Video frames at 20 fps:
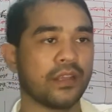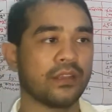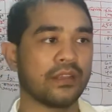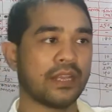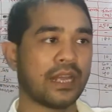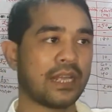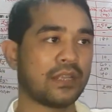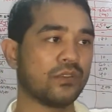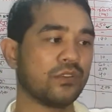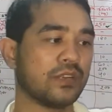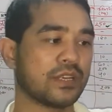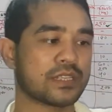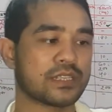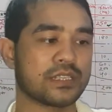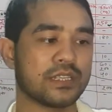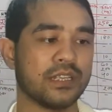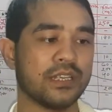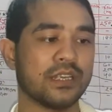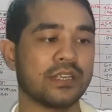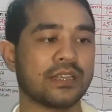লালও
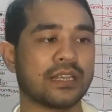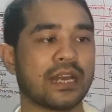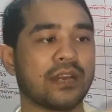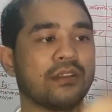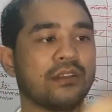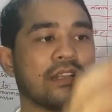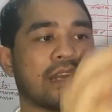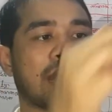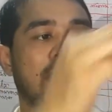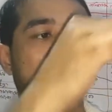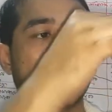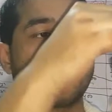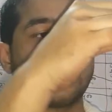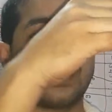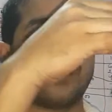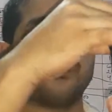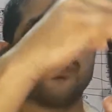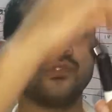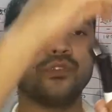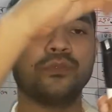আসছে তাহলে
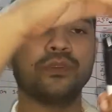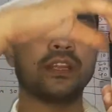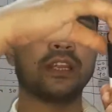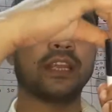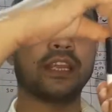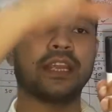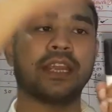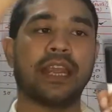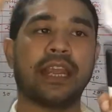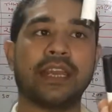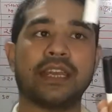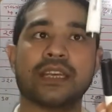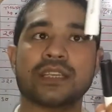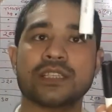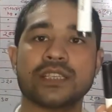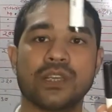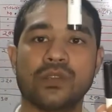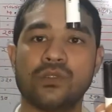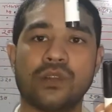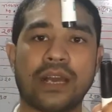পূর্বের এটা
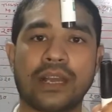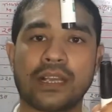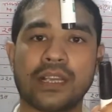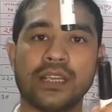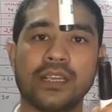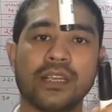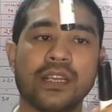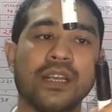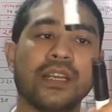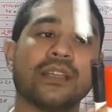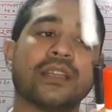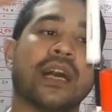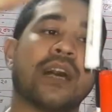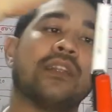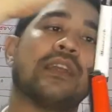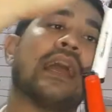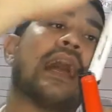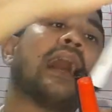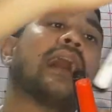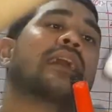ছিল আগে
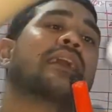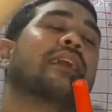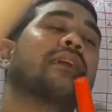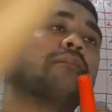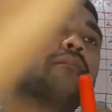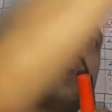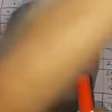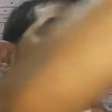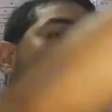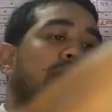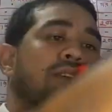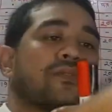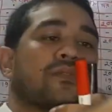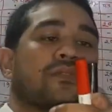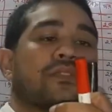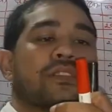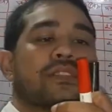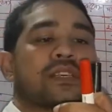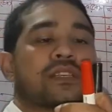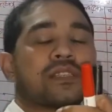তাহলে আগে মালটা
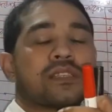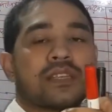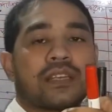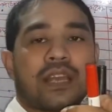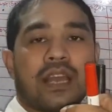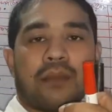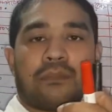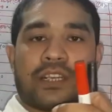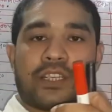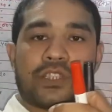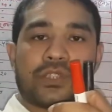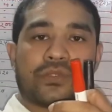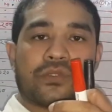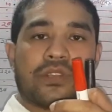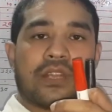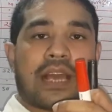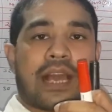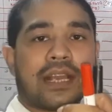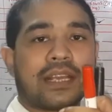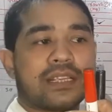চলে যাচ্ছে আবার ইস্যু
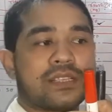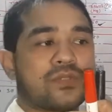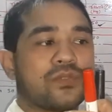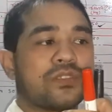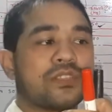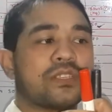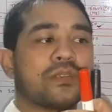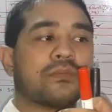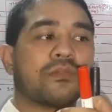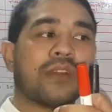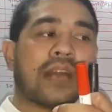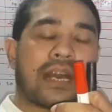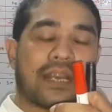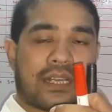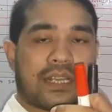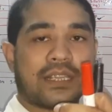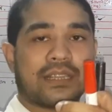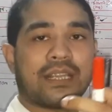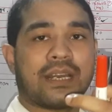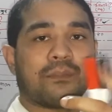করলে আগে চলে যাবো
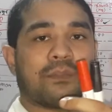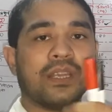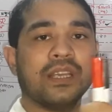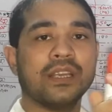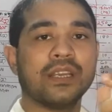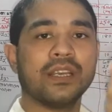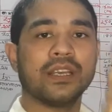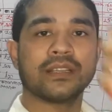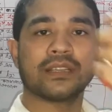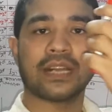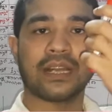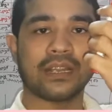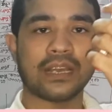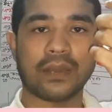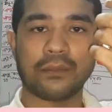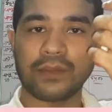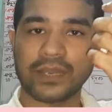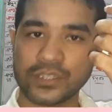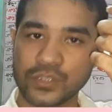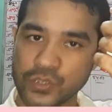আগের দামে তাহলে
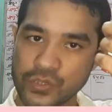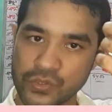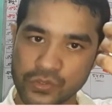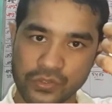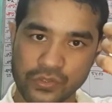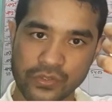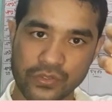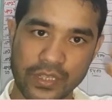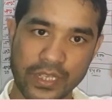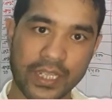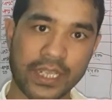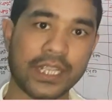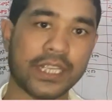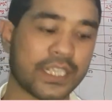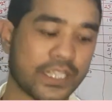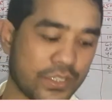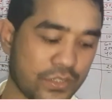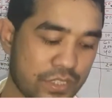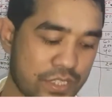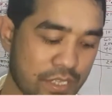আমার যতটুকু থাকে
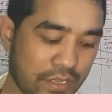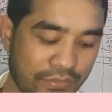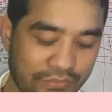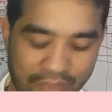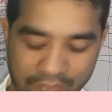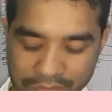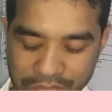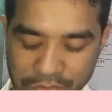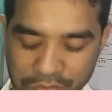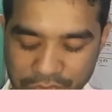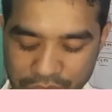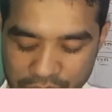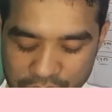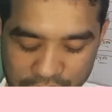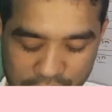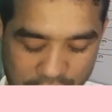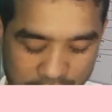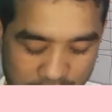সেটা হচ্ছে ফাইভ এ ফর্টি